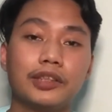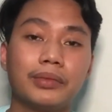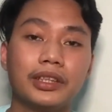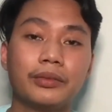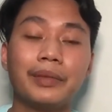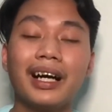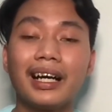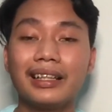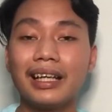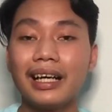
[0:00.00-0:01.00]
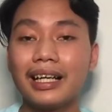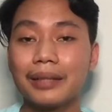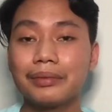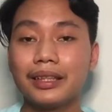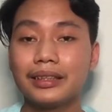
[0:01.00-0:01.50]
ano man yung mga
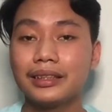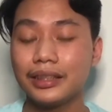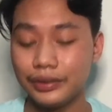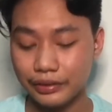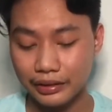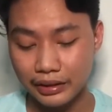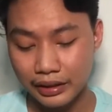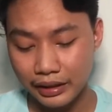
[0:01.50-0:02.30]
kinakaharap natin ngayon.